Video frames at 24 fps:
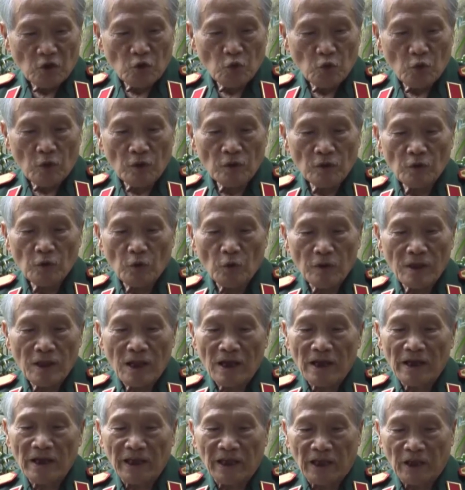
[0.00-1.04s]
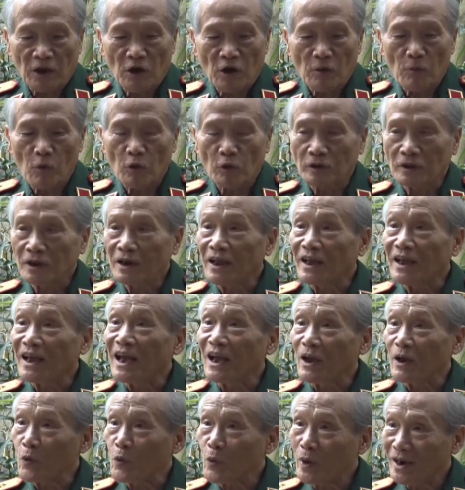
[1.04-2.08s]
xuống chỗ nhà nghỉ của Bộ Tư lệnh
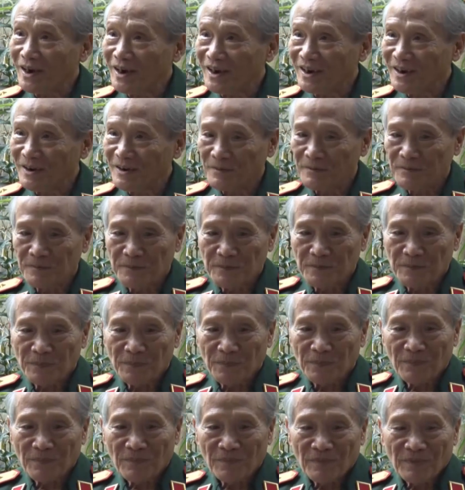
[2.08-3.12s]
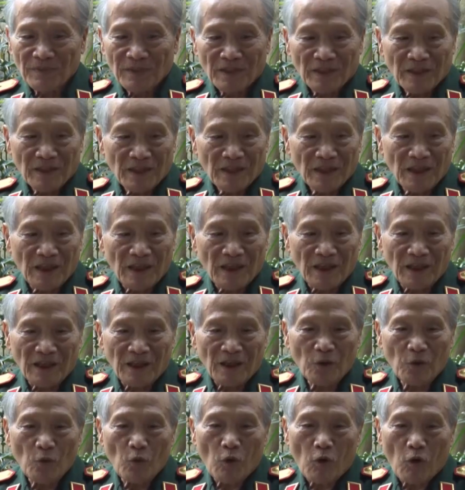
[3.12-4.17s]
Hải quân thì
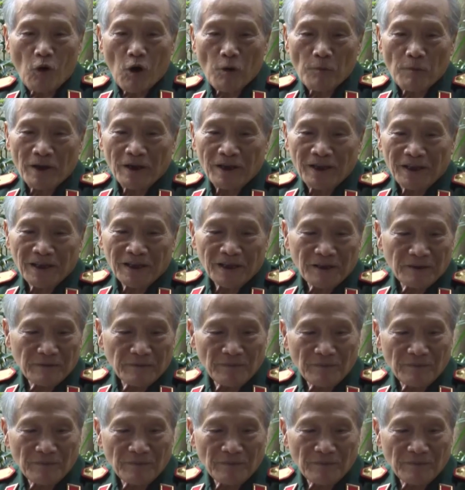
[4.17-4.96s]
cái cuộc họp ấy